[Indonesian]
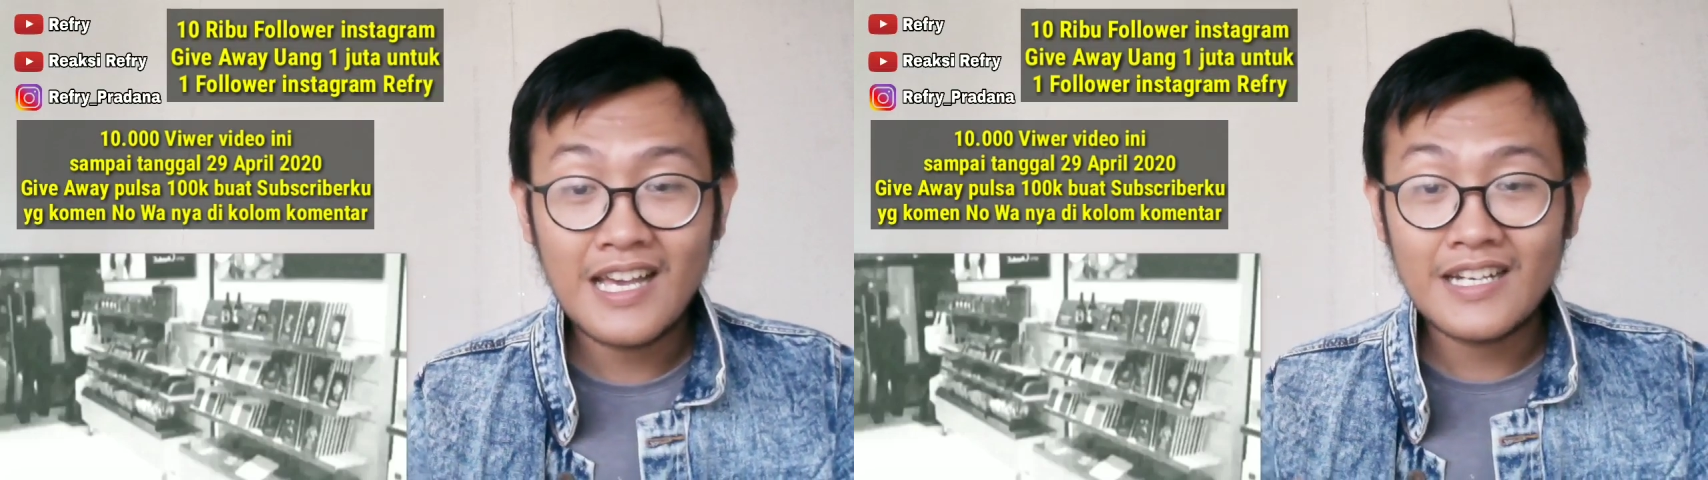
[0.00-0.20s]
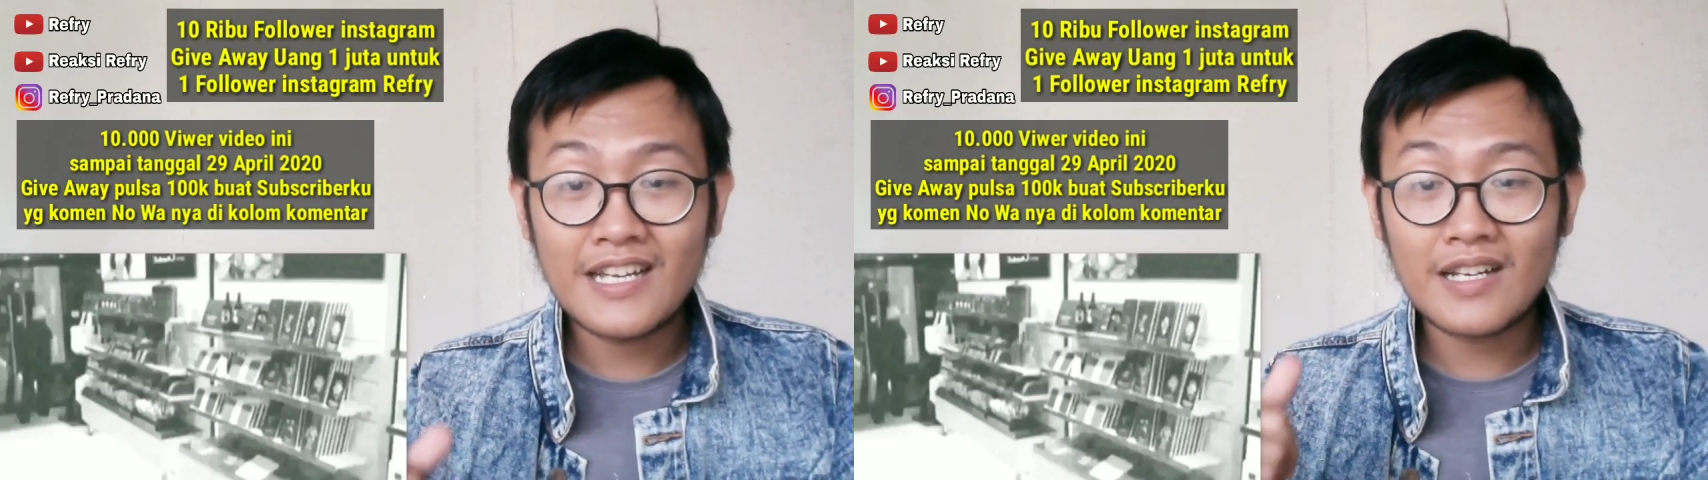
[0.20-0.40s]

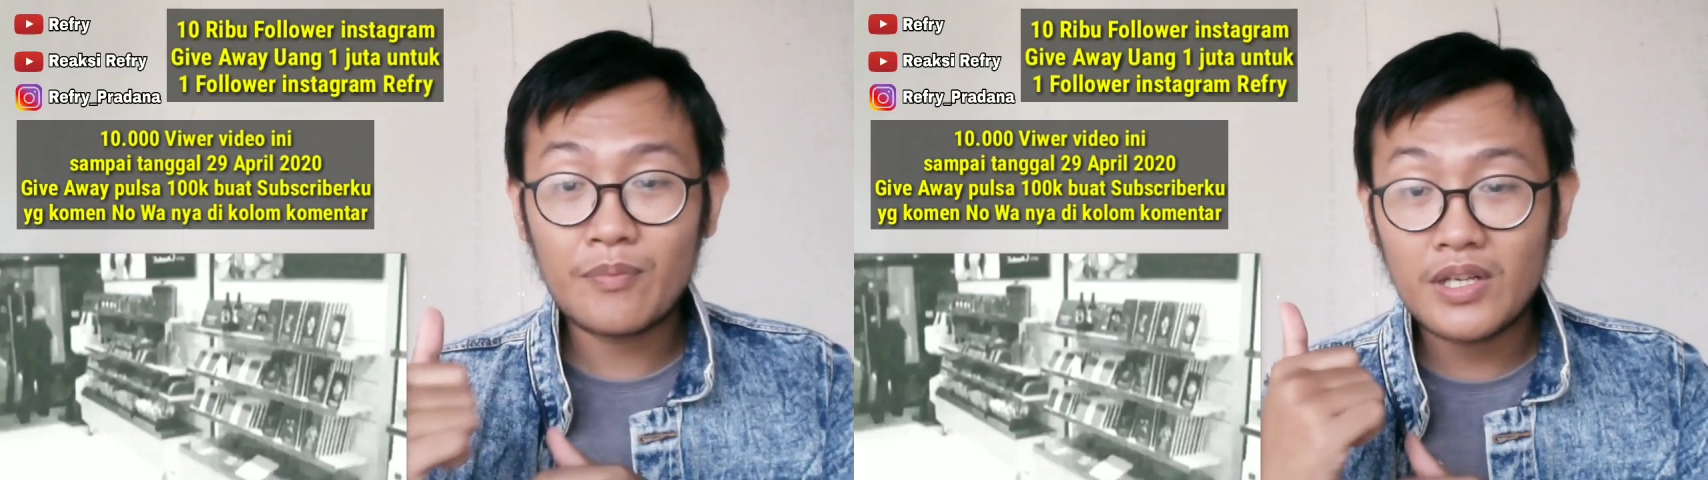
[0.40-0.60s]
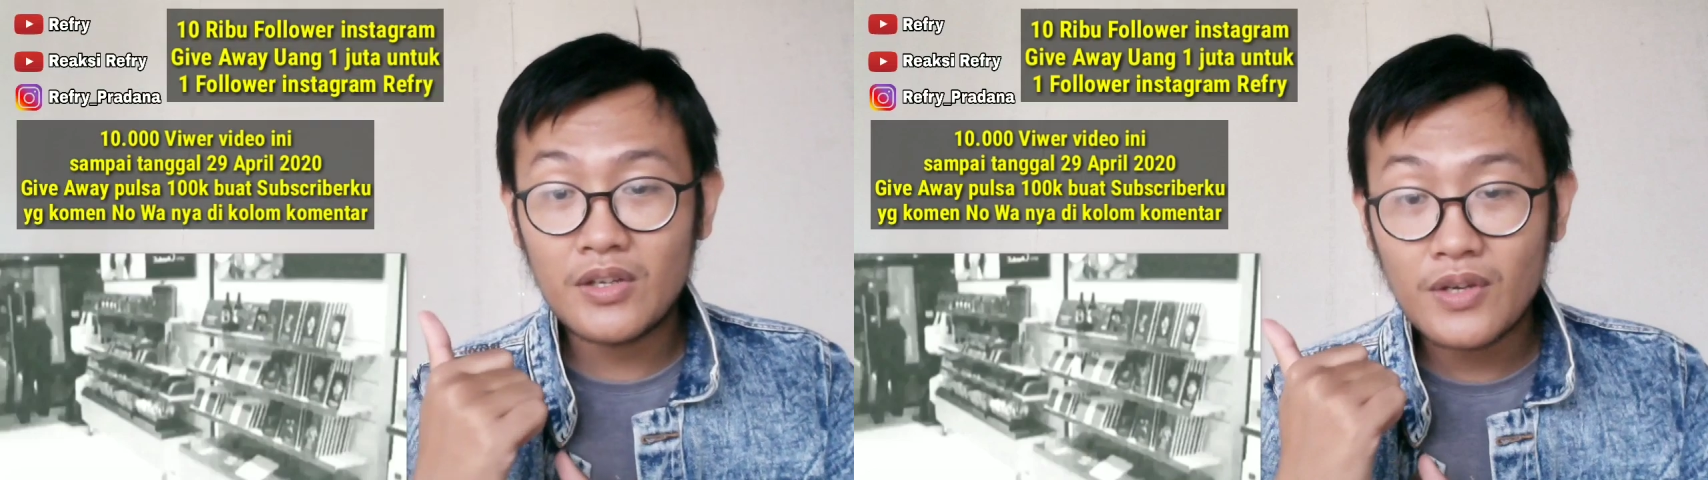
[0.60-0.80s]
dari
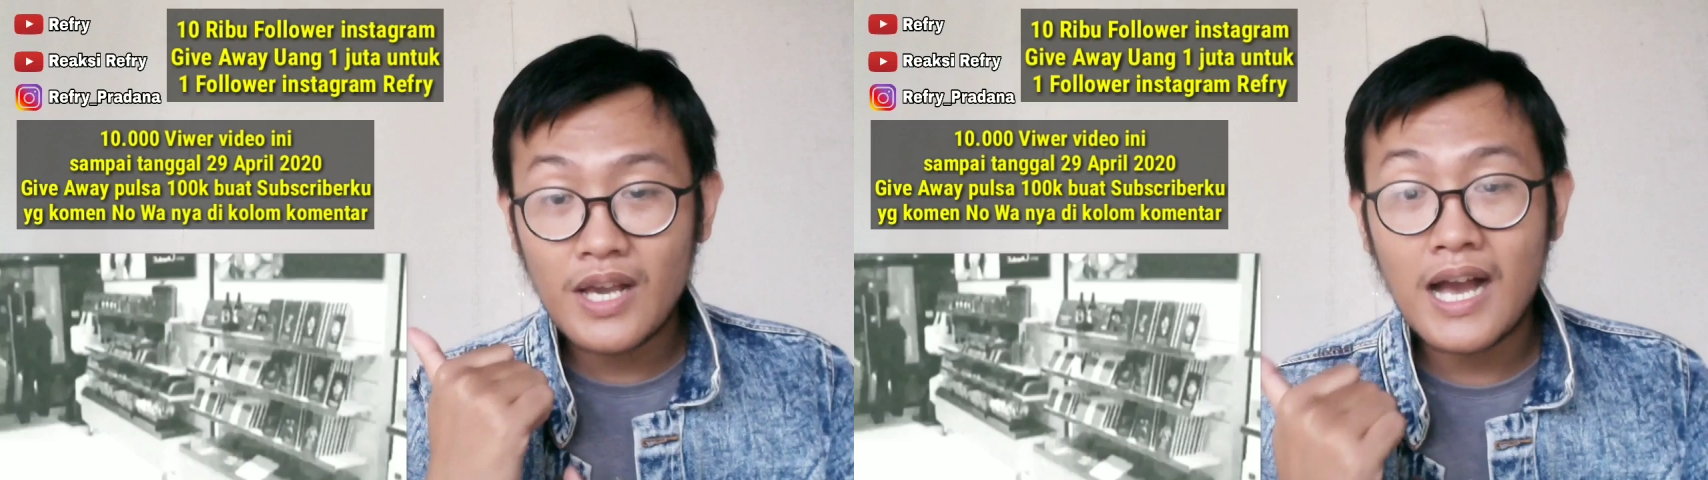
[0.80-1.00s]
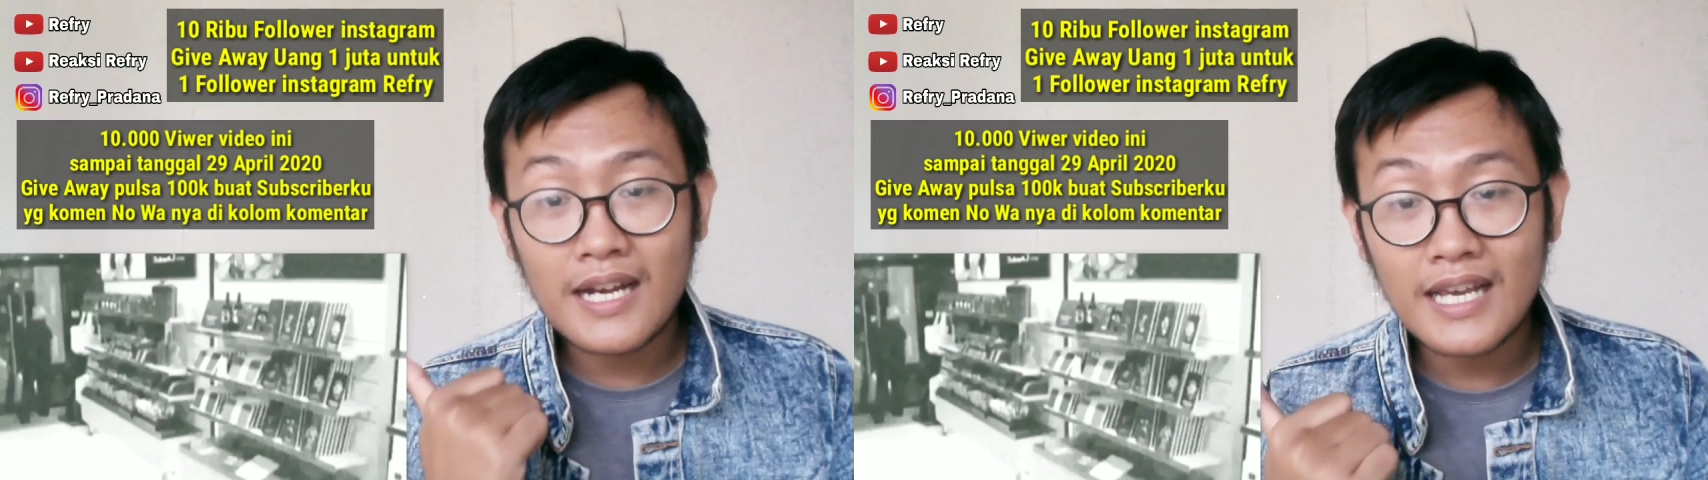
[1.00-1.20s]
video
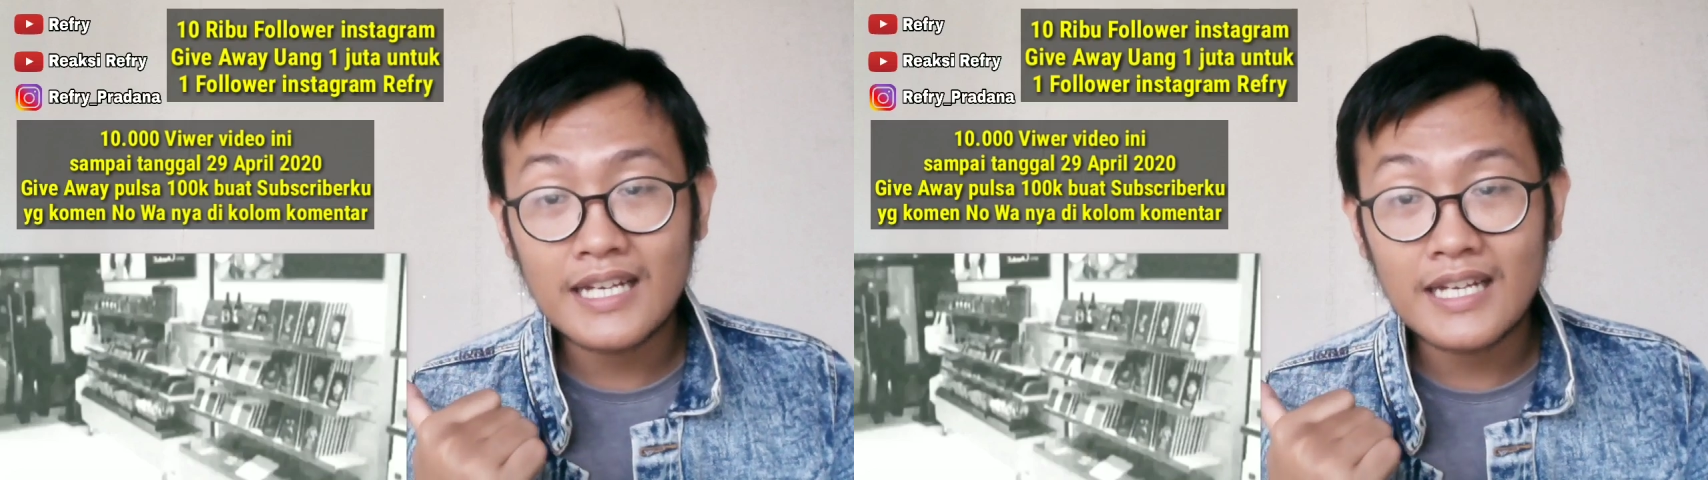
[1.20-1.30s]
yang ada